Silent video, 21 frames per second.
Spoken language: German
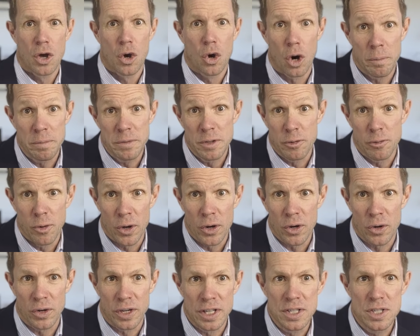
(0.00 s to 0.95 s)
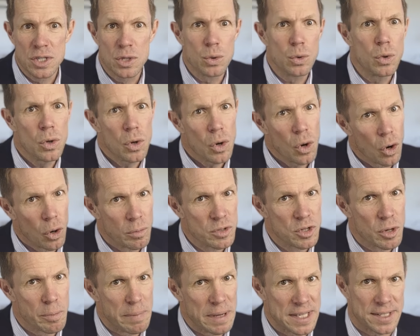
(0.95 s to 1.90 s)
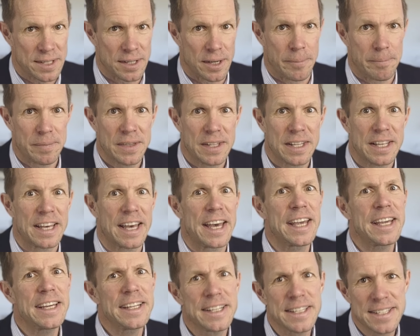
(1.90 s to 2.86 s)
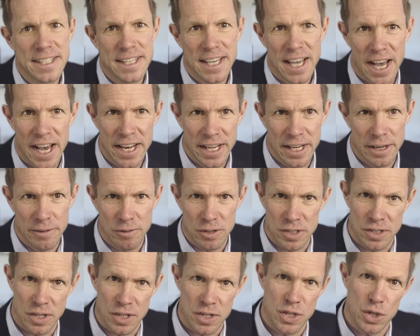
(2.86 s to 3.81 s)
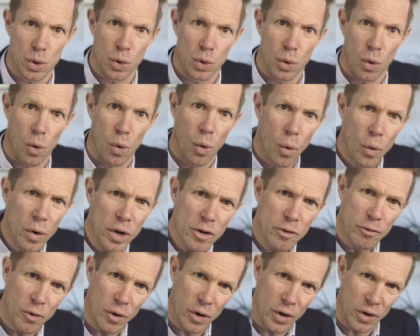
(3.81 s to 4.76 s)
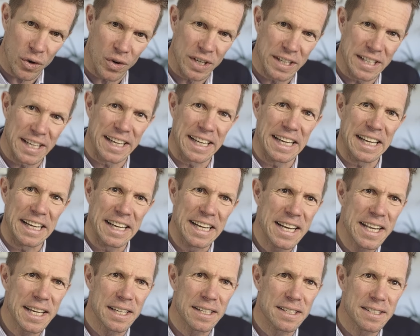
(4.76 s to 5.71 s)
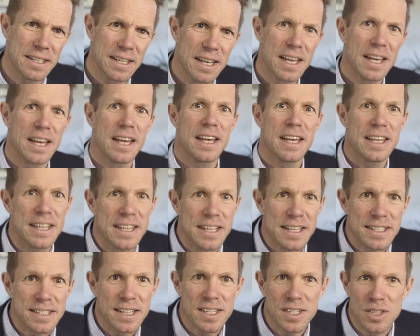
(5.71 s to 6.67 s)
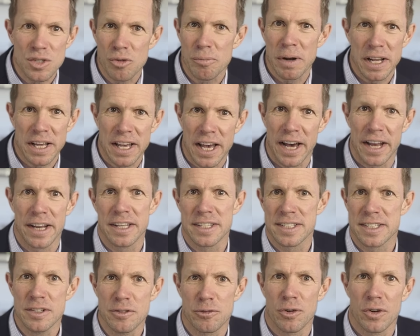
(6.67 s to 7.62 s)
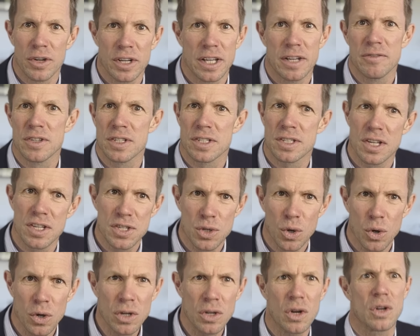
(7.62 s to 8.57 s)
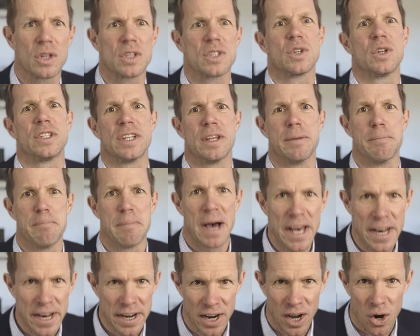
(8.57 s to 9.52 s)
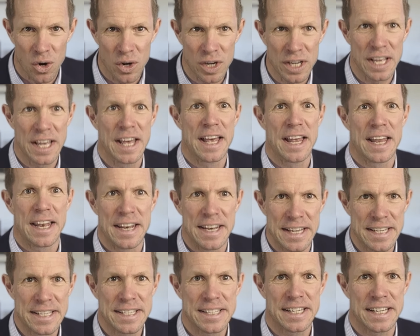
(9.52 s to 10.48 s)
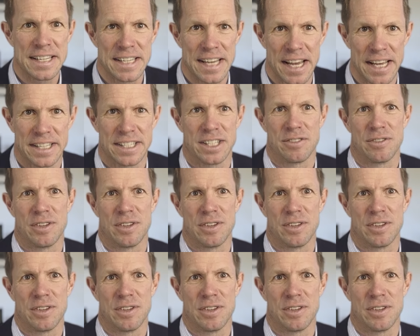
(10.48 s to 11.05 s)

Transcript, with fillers: Kommt die Förderung hinzu, umso besser rechnet sich eine Investition ohne Förderung dagegen nicht, ist es nun mal keine sinnvolle Investition und sollte in meinen Augen nicht getätigt